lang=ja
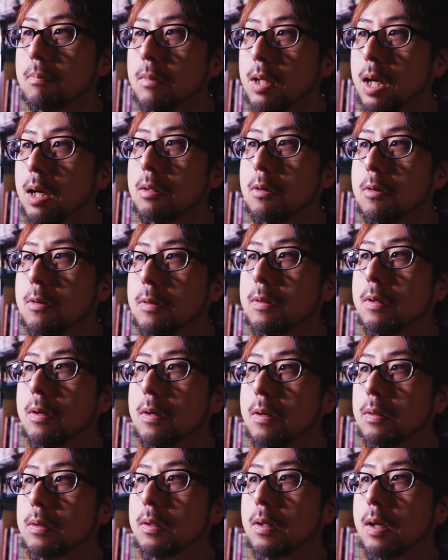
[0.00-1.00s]
あのゆっくり
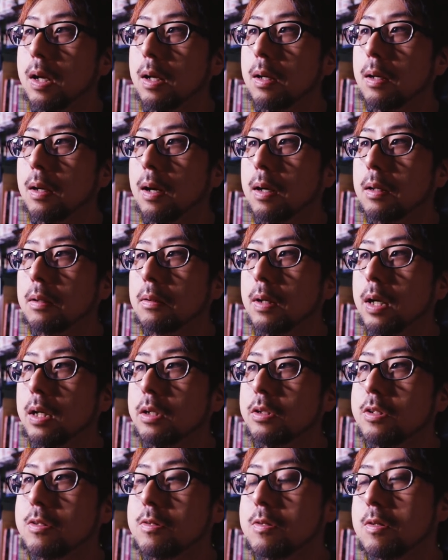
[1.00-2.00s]
ゆっくりあの
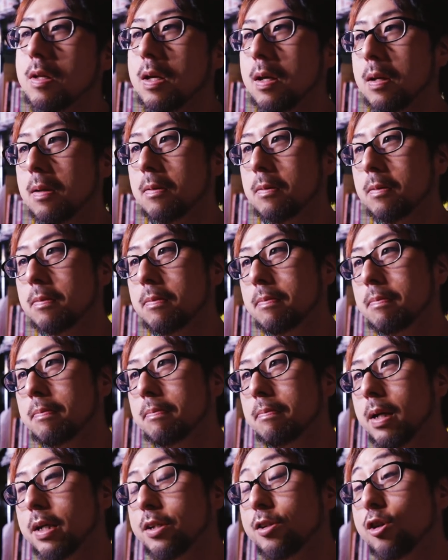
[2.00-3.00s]
確実に、
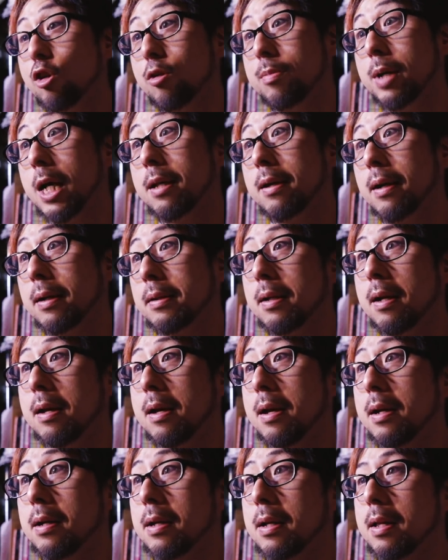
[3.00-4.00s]
まあ、シルバーであった
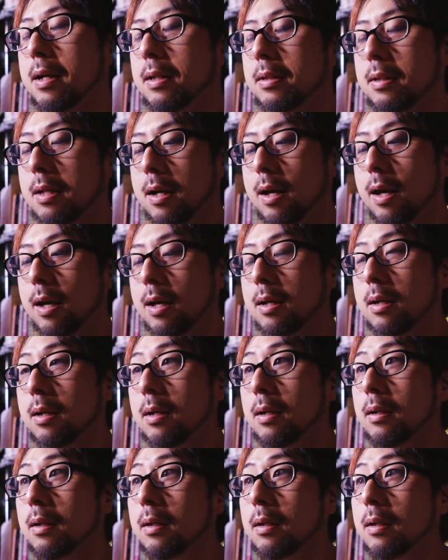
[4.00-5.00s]
り映画であったり
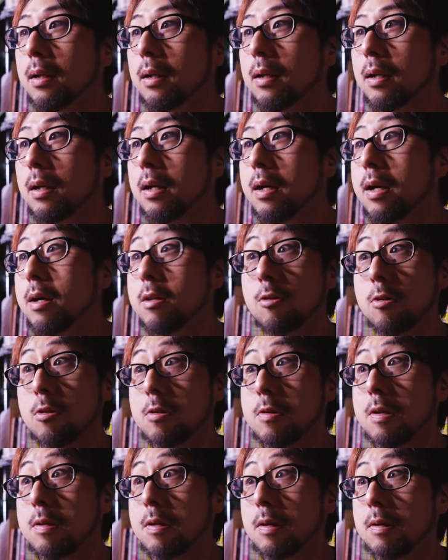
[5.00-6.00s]
えー、映像
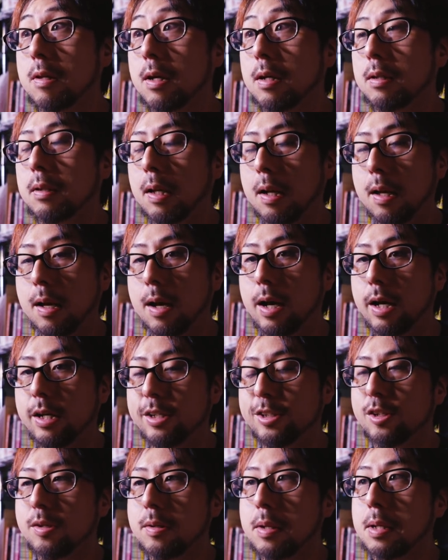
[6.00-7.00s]
制作であったり、配
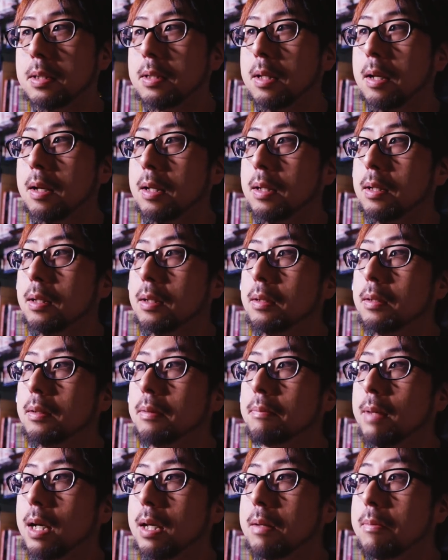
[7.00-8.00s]
信であったり、
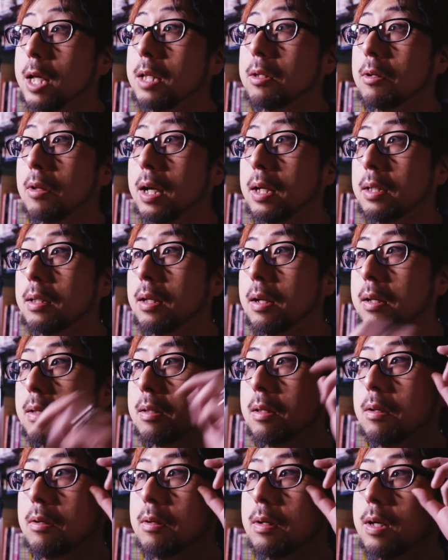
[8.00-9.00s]
まあ、イベントであったりっ
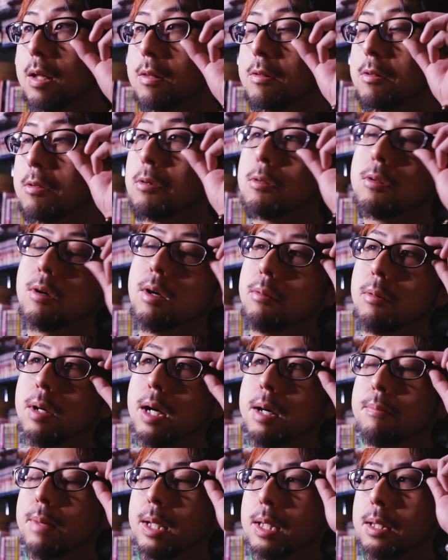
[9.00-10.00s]
ていう活動とかも
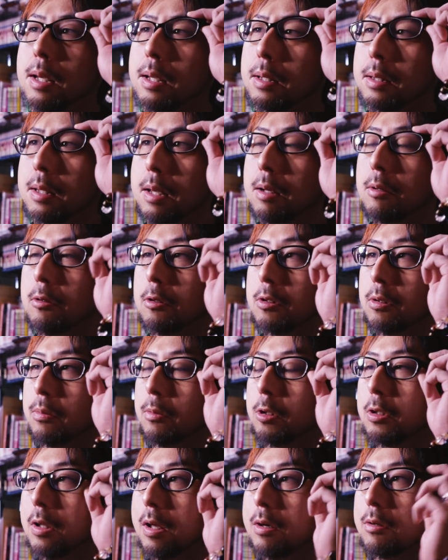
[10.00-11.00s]
頑張ってやっていこうと
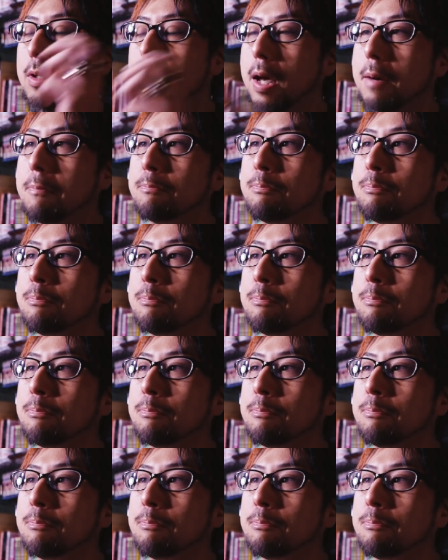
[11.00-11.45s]
思ってるんで、